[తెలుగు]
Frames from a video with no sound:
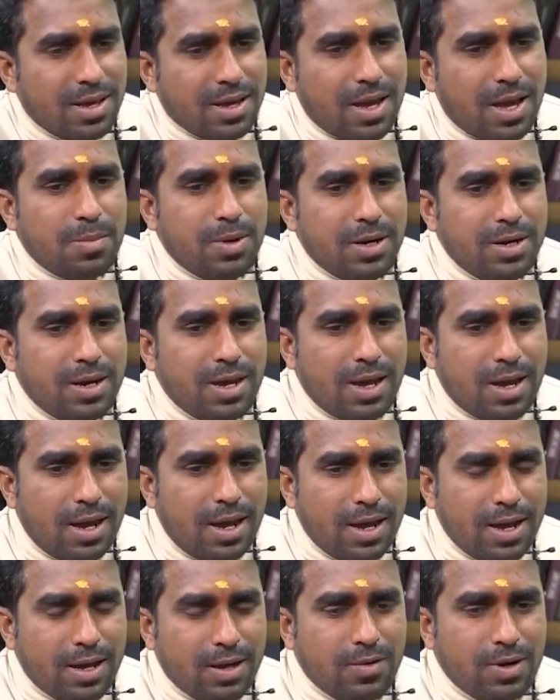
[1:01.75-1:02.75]
కాబట్టి
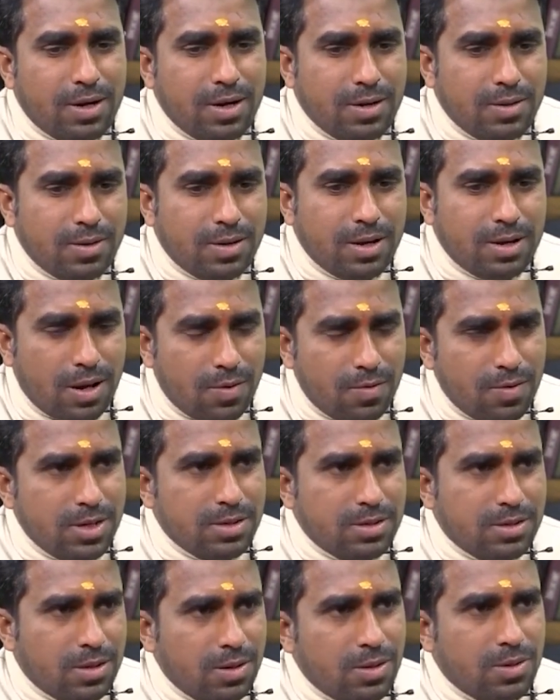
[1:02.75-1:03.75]
ఎక్కువ నేను ఆ
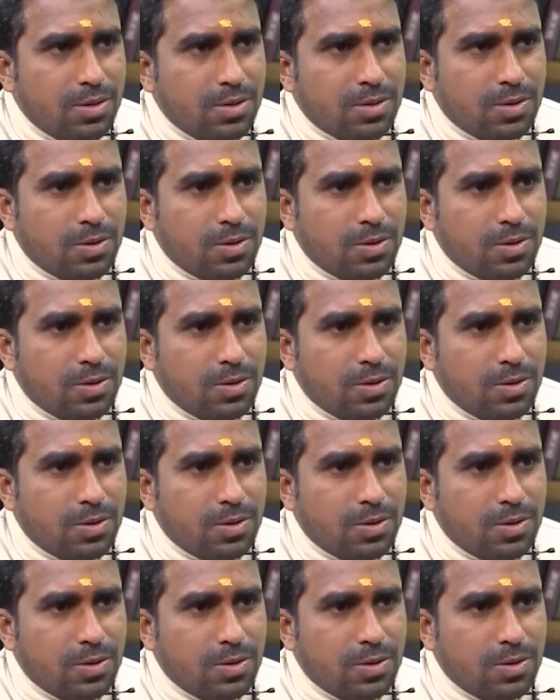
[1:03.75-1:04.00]
నవల్స్లో